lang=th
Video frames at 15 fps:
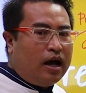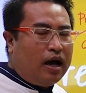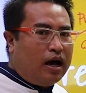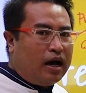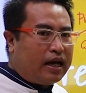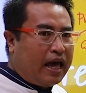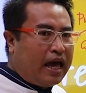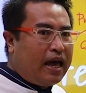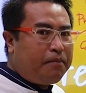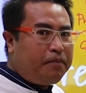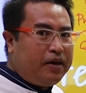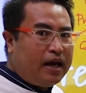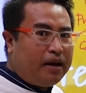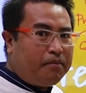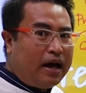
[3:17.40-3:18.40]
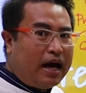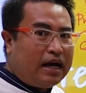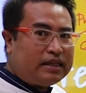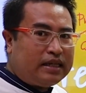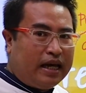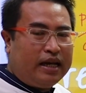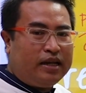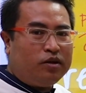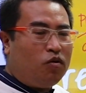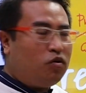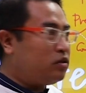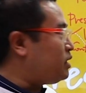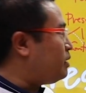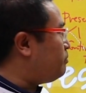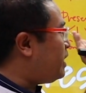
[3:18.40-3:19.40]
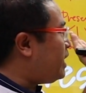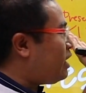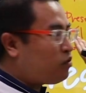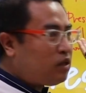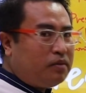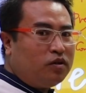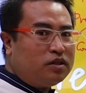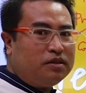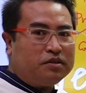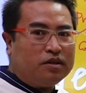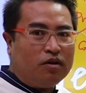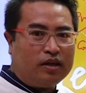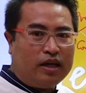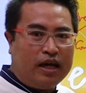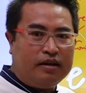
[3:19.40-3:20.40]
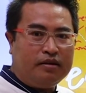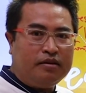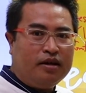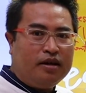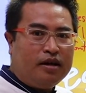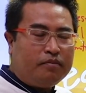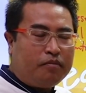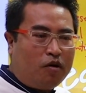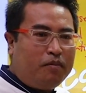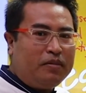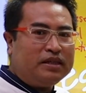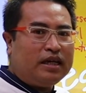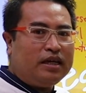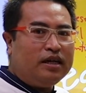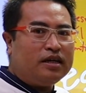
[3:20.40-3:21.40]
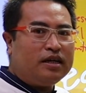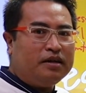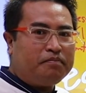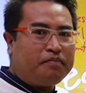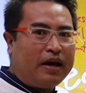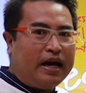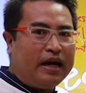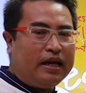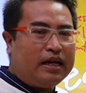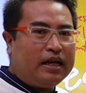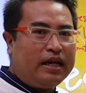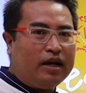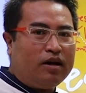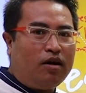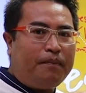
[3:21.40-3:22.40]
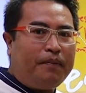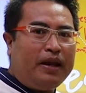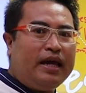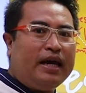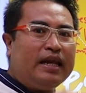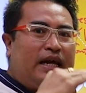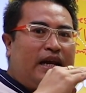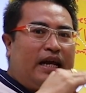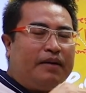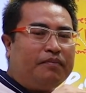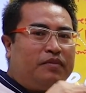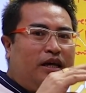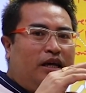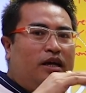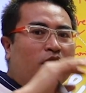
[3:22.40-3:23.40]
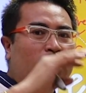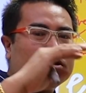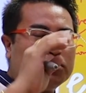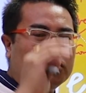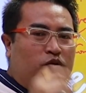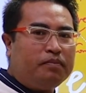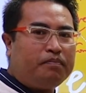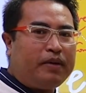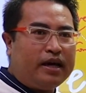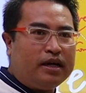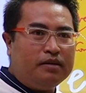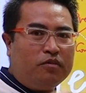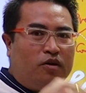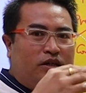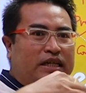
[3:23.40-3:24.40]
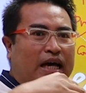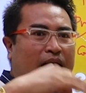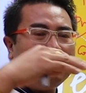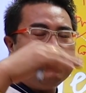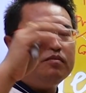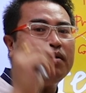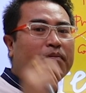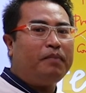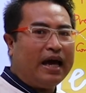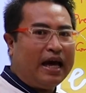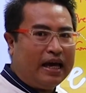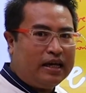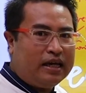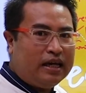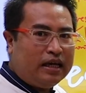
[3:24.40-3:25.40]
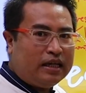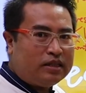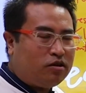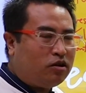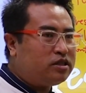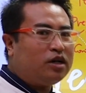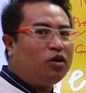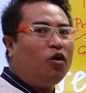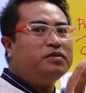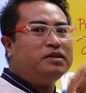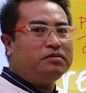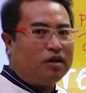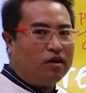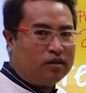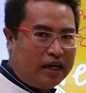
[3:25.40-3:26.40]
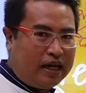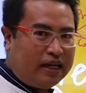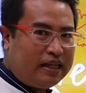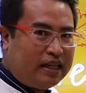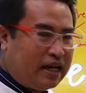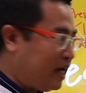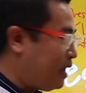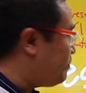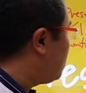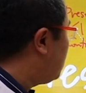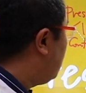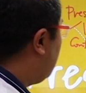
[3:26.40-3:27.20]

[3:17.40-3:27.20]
อแค่เพียงบางเทนคงจะไม่เอาทั้งหมด 12เทนเพราะมันจะเยอะเกินไป นักเรียนก็ไปเรียนในระดับที่สูงขึ้นไป คือม3หรือมปลาย ก็จะครบ12เทนนะครับ